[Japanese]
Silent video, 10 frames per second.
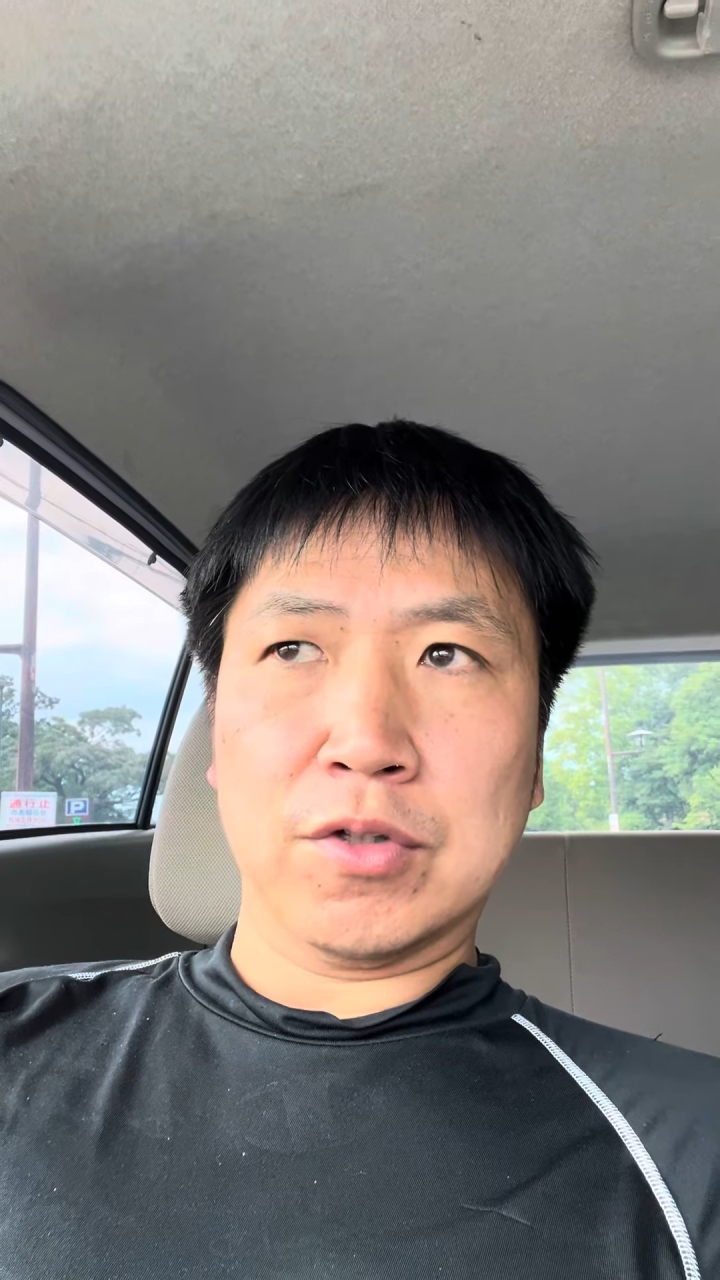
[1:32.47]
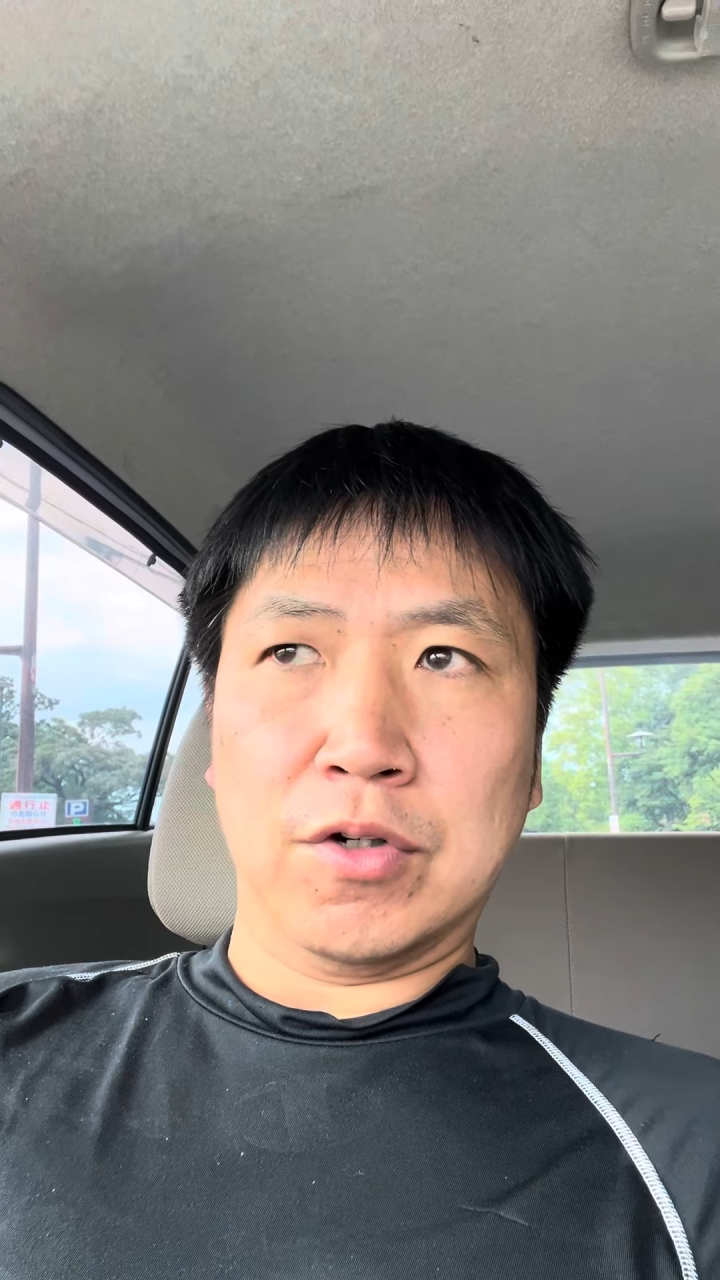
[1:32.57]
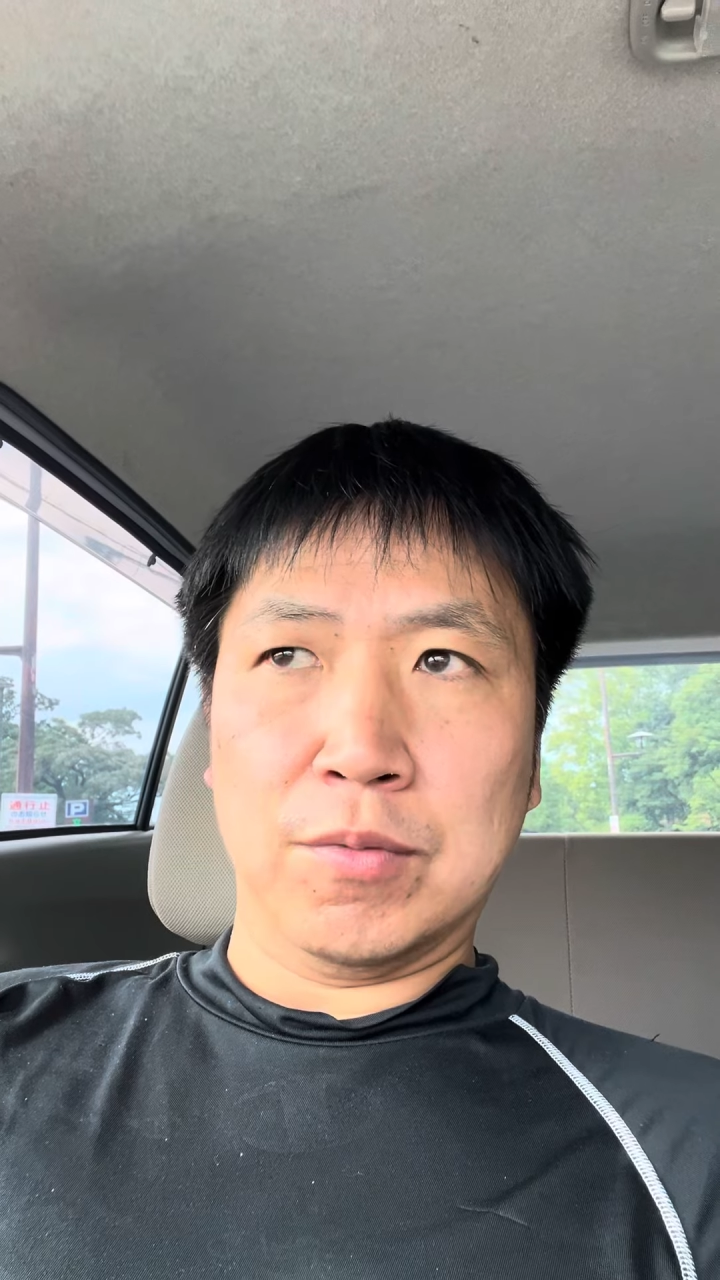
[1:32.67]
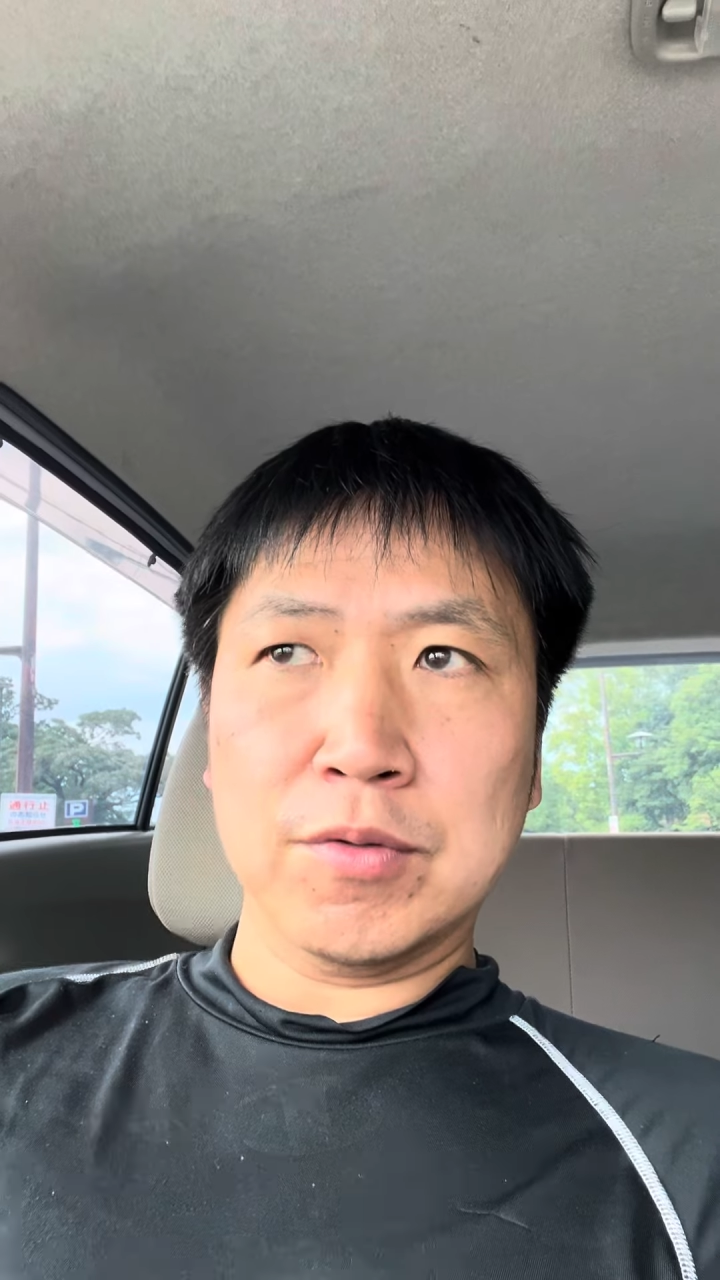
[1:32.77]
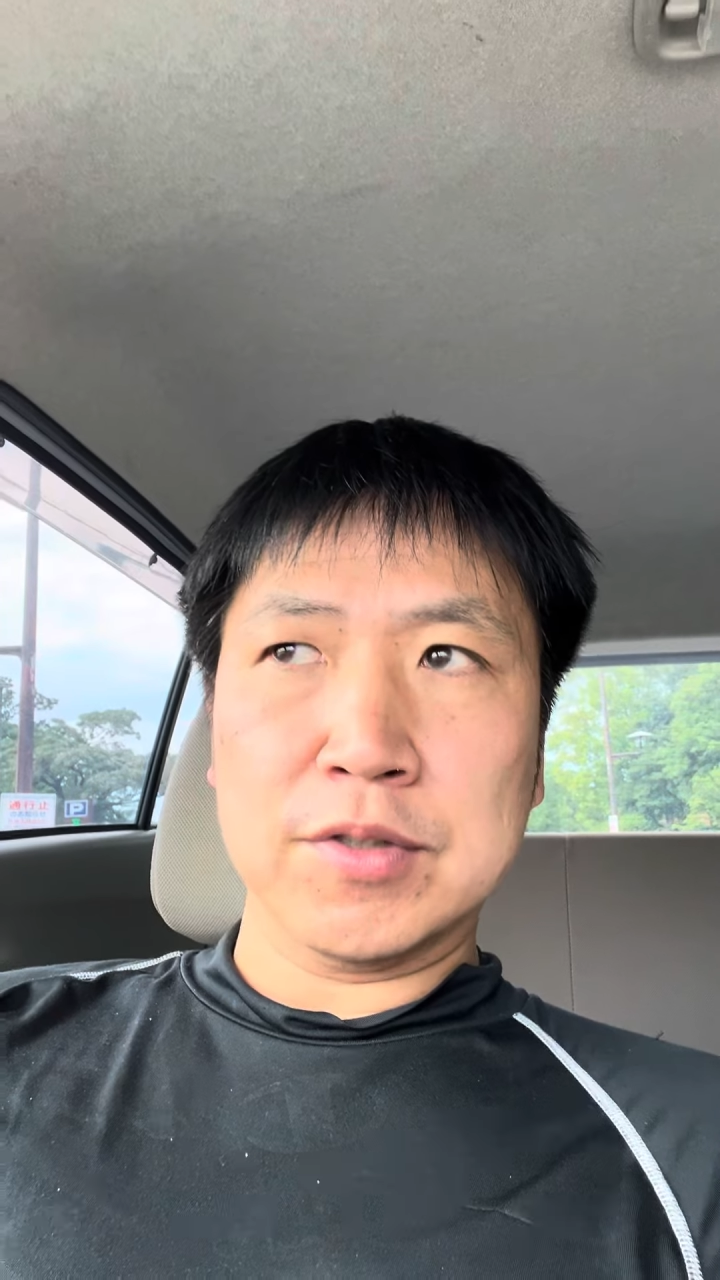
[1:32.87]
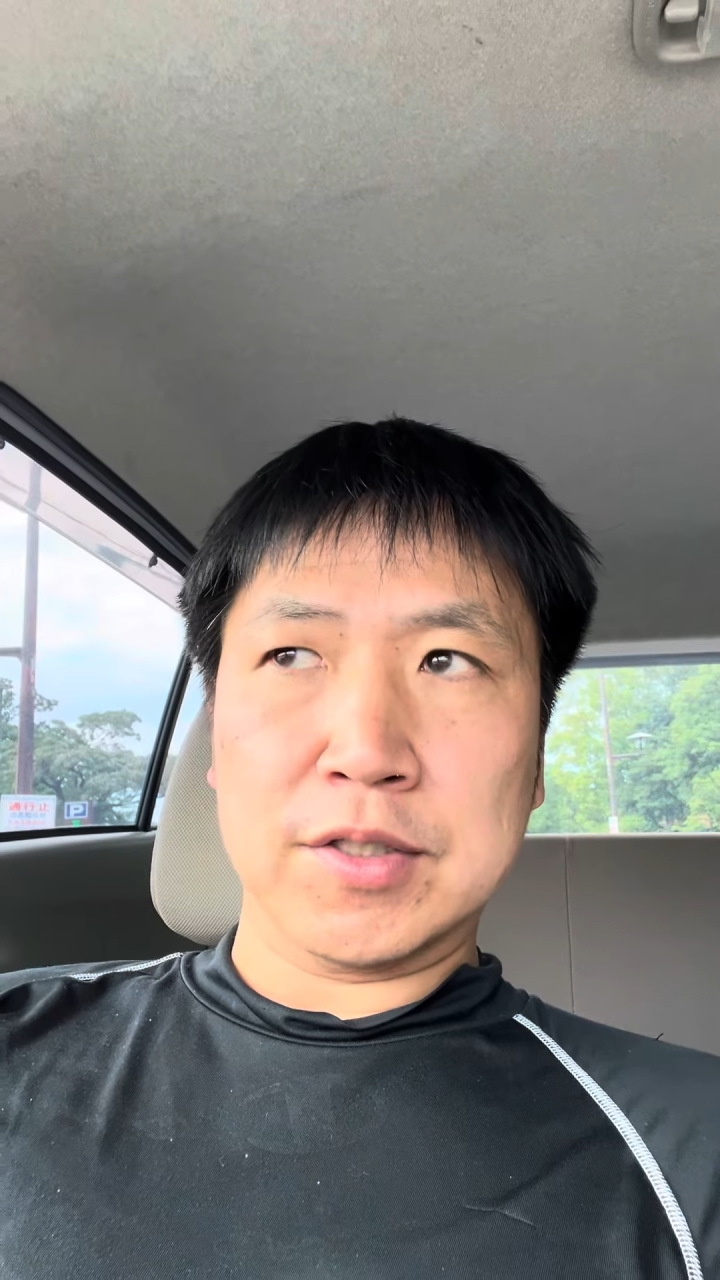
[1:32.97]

と思うん